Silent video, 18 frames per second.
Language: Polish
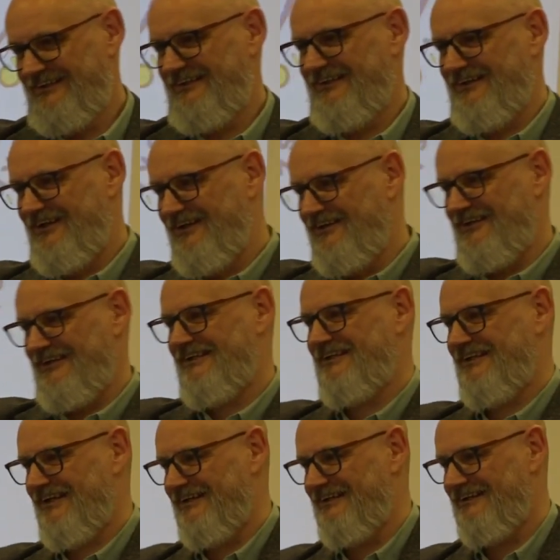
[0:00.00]

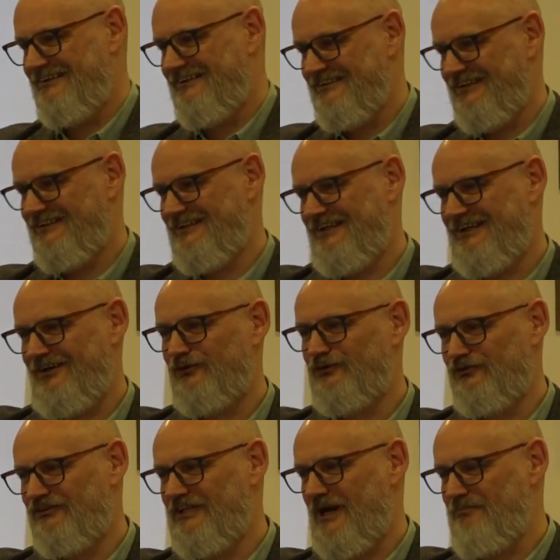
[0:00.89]
e, tych
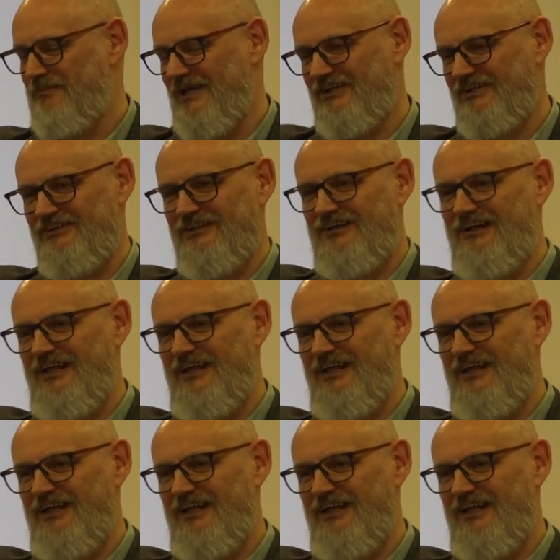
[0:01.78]
kotów drapieżnych